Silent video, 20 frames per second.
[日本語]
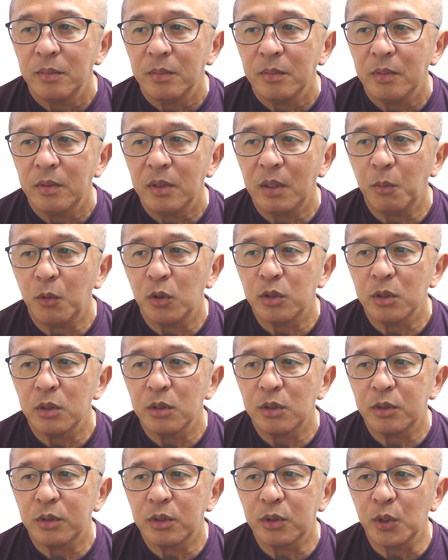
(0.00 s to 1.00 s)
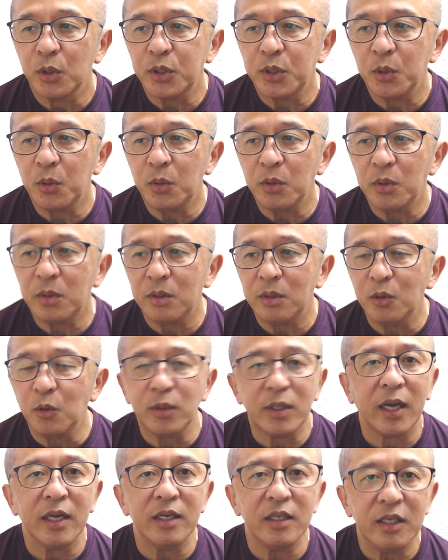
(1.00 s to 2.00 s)
でも訴訟の
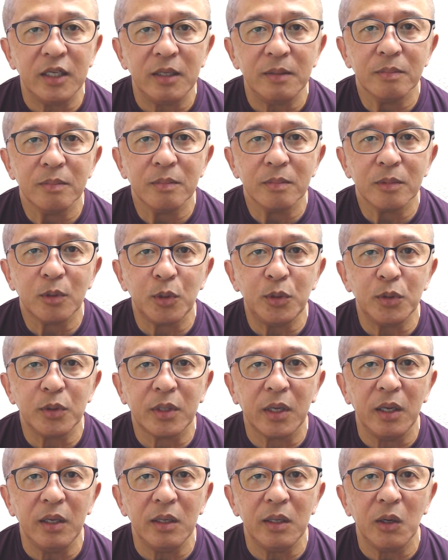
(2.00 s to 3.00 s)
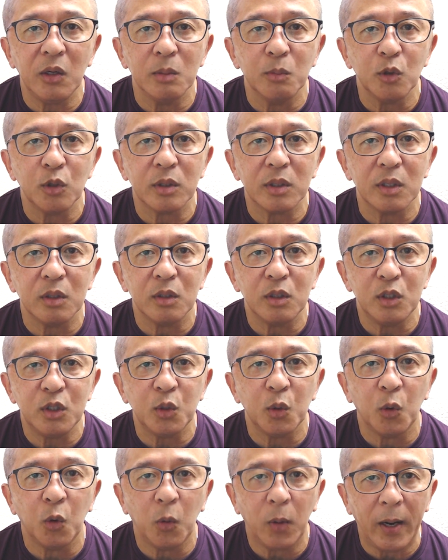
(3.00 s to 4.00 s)
代理という権限を持っている以
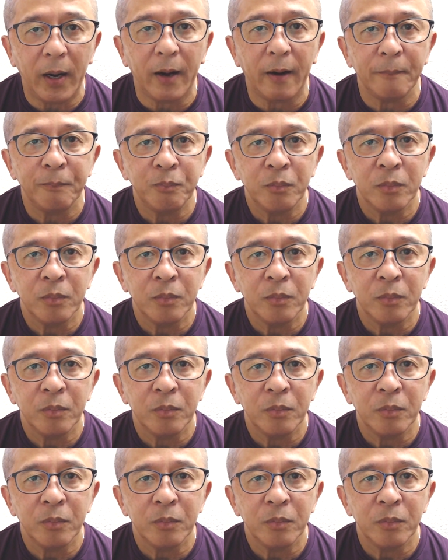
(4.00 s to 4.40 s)
上は、